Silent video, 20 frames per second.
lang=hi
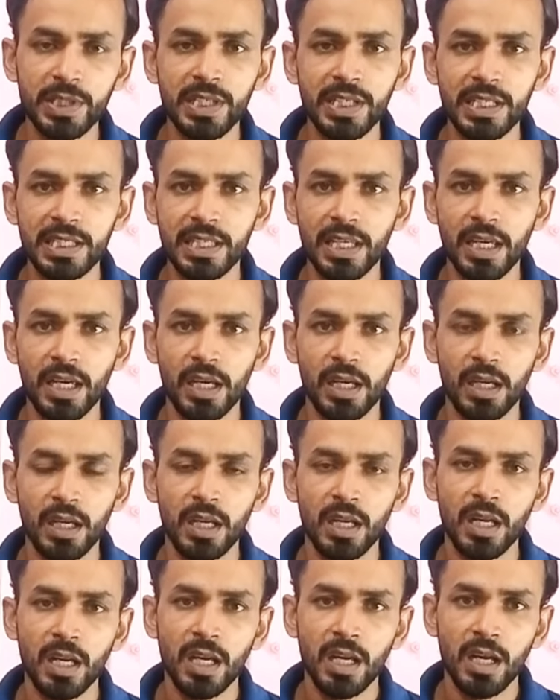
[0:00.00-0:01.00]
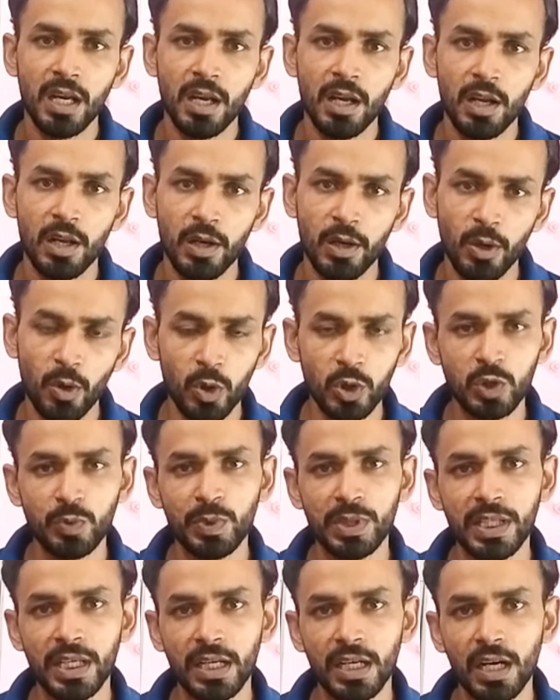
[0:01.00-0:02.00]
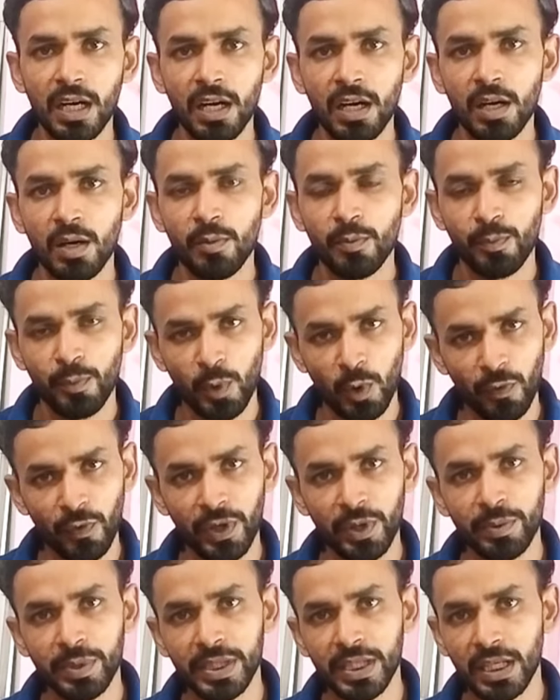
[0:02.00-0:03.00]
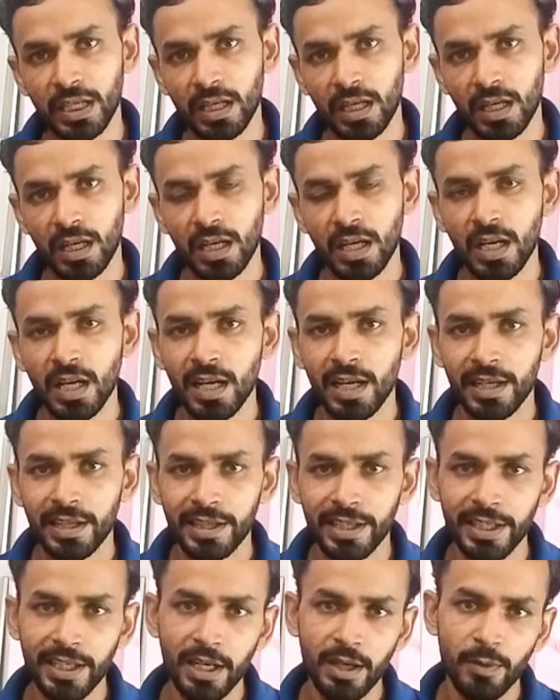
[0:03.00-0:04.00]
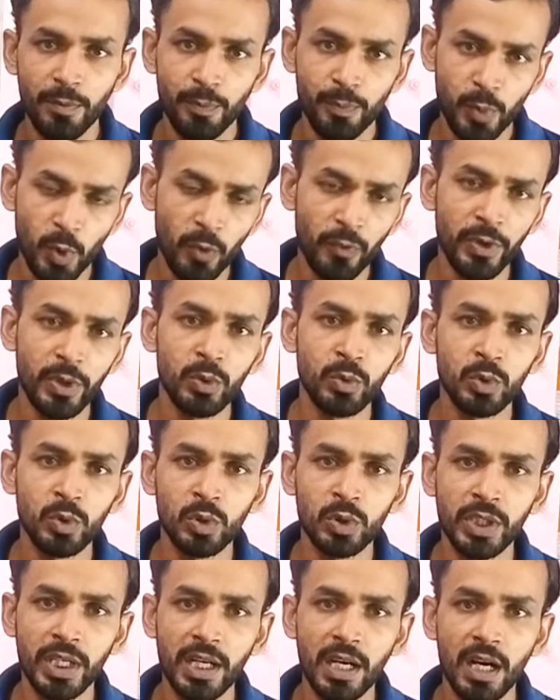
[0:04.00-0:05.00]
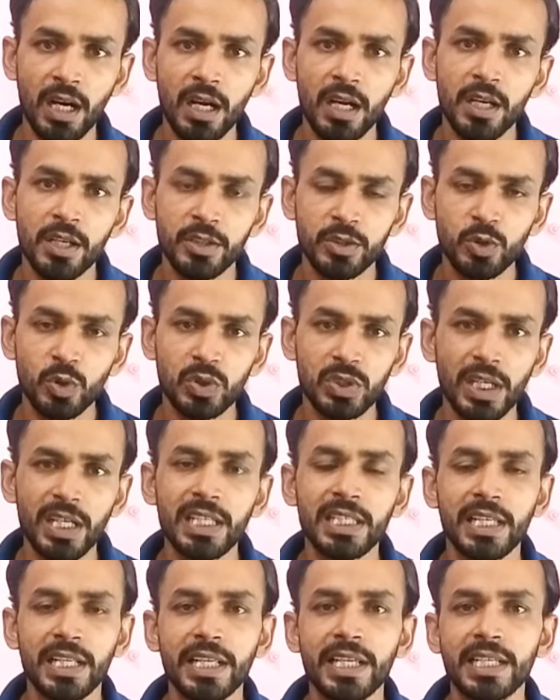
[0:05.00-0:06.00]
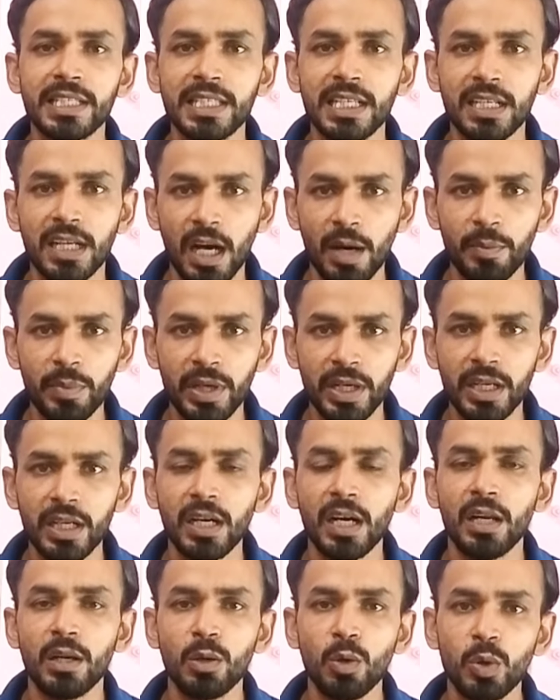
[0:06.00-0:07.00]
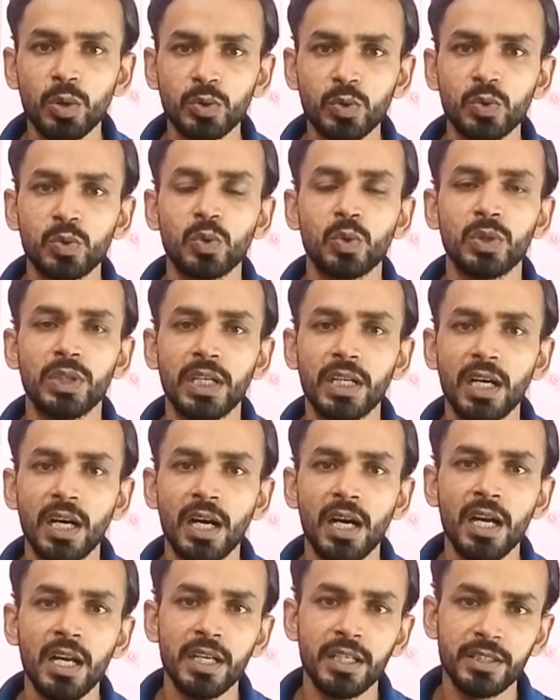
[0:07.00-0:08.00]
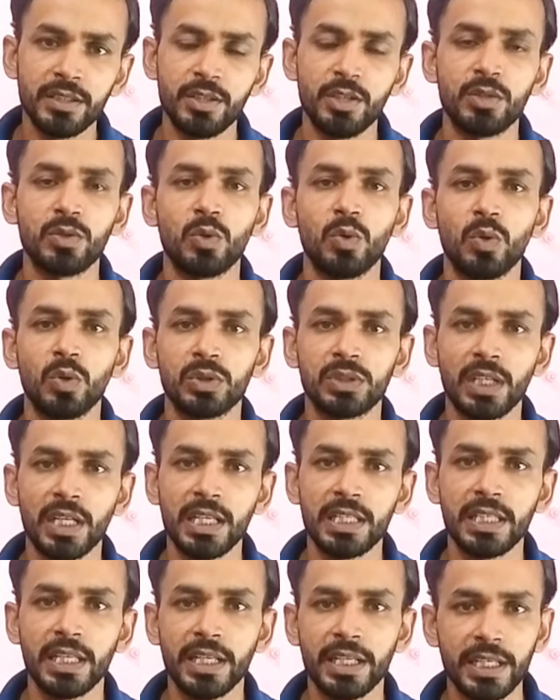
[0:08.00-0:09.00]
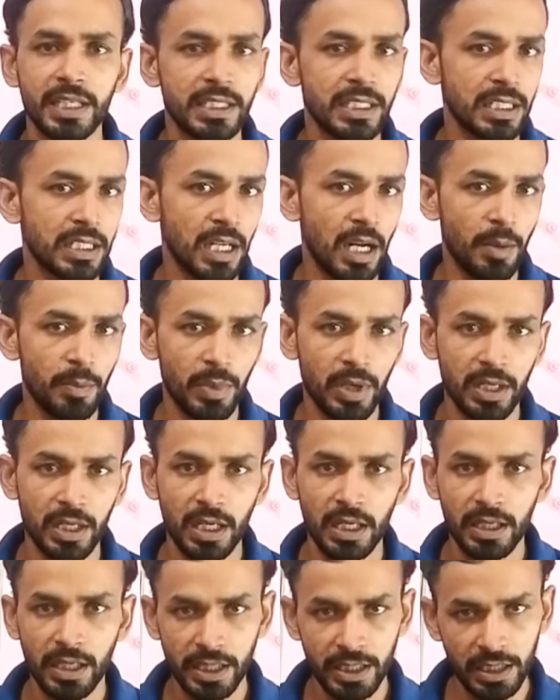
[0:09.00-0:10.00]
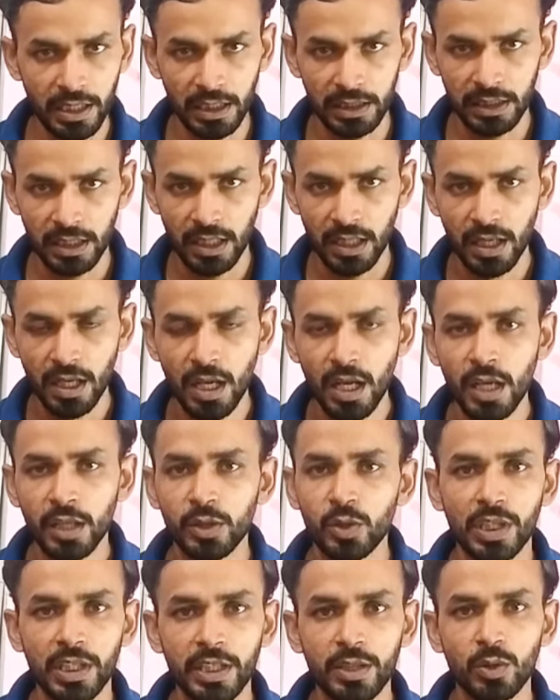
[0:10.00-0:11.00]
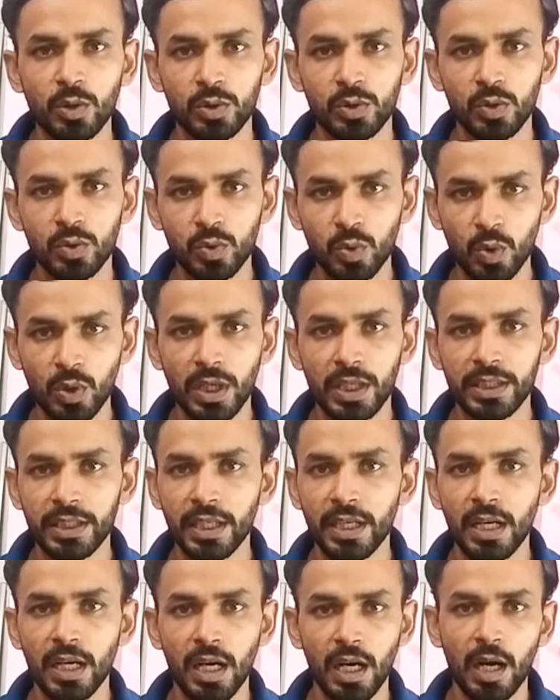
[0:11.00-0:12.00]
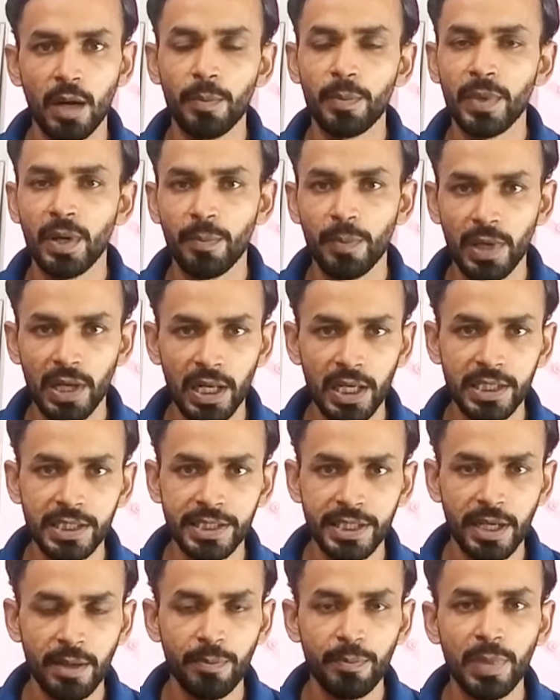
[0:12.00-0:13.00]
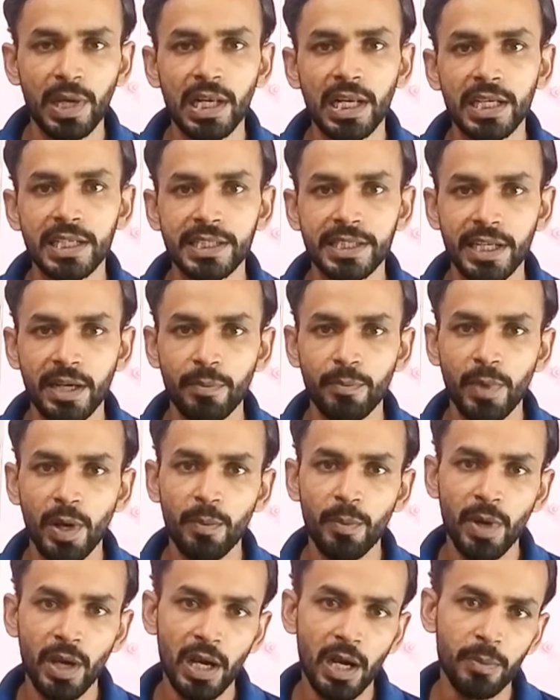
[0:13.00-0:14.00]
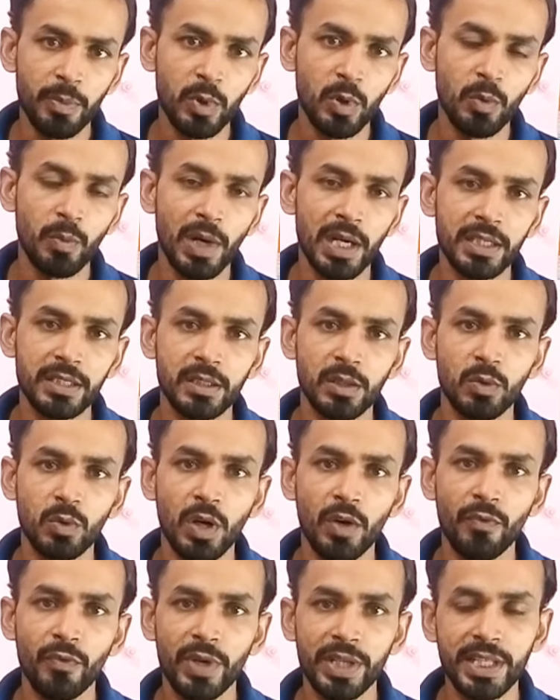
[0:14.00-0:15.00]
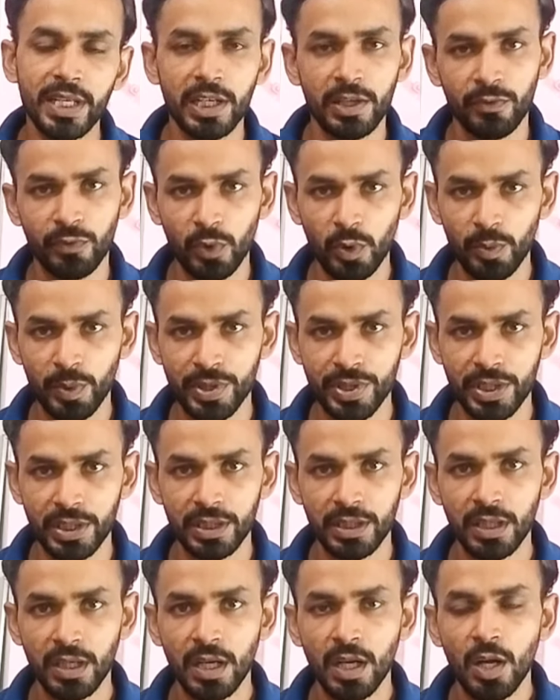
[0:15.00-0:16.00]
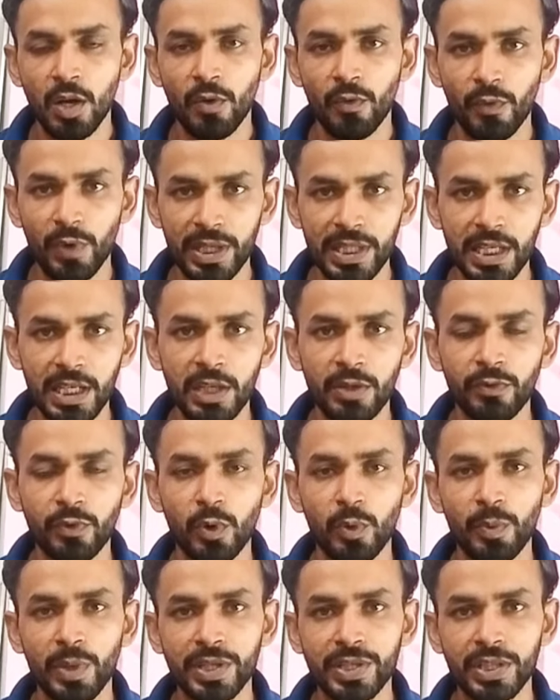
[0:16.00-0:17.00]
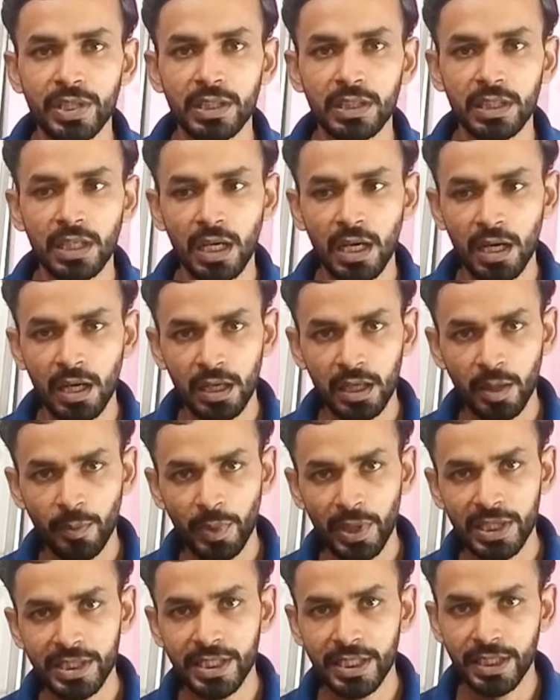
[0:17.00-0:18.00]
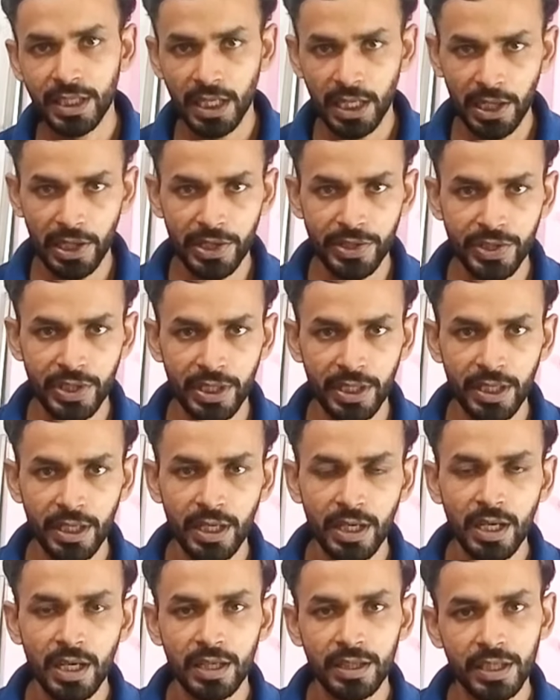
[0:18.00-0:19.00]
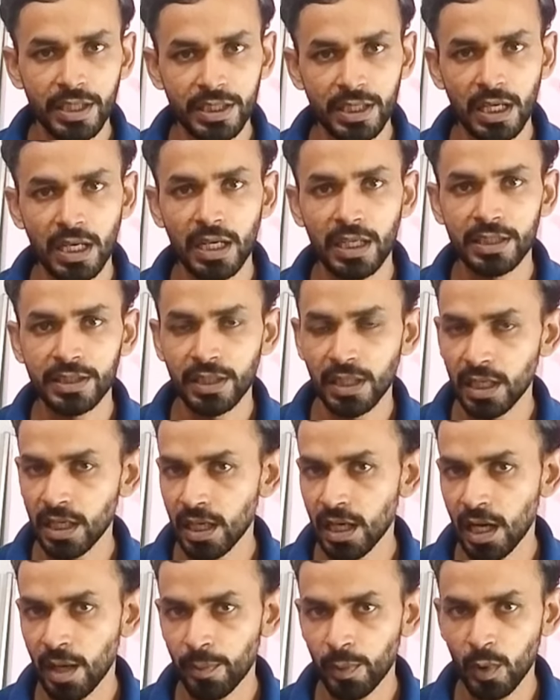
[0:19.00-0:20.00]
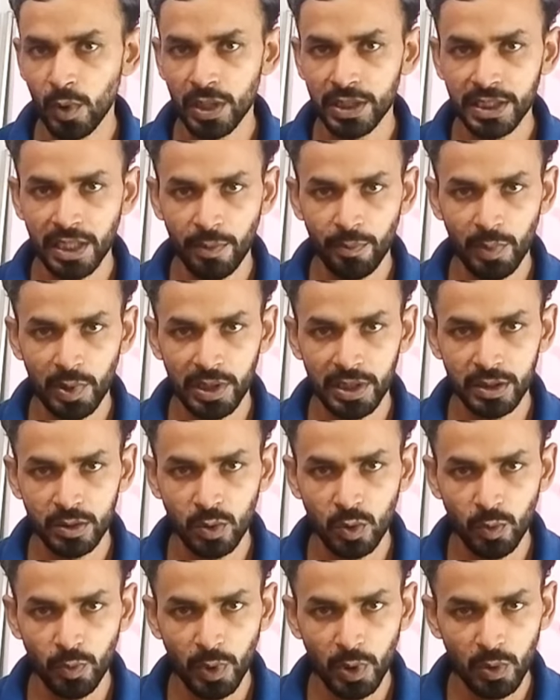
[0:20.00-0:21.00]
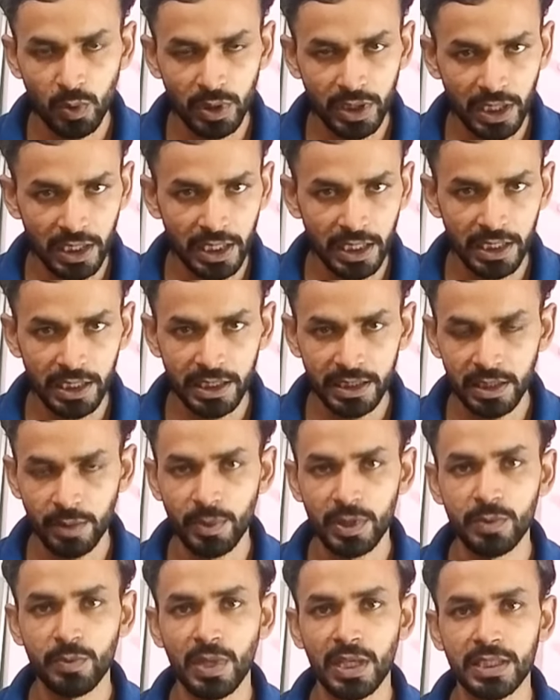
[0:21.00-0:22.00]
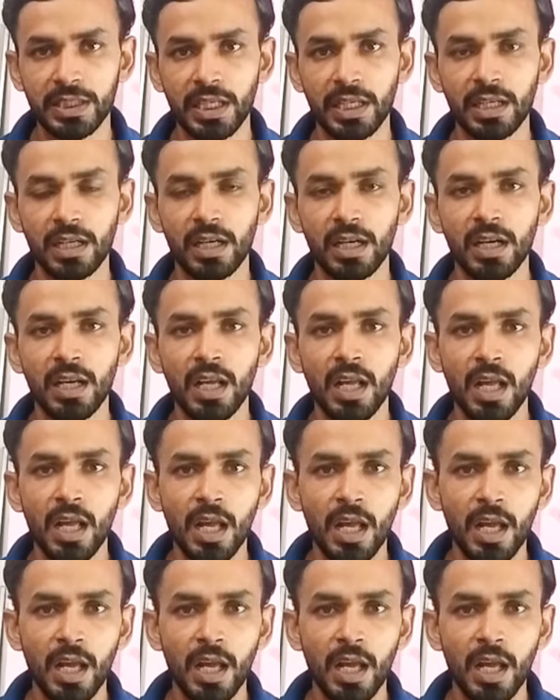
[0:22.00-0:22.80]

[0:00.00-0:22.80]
बिजनेस है लॉस भी देगा प्रॉफिट भी देगा ठीक है प्रॉफिट उनको देगा जो सही तरीके से काम करेगा लॉस उसको देगा जिसको सही तरीके से काम करना नहीं आता तो चलिए दोस्तों शुरू करते हैं अपना पहला स्टेप पहले स्टेप में मैं आपको बात करूंगा वेदर इन्फॉर्मेशन वेदर इन्फॉर्मेशन का कपड़े से क्या रिलेशन है ये सारा का सारा आपको एग्जाम्पल के थ्रू बिल्कुल क्लियरली समझ में आ जाएगा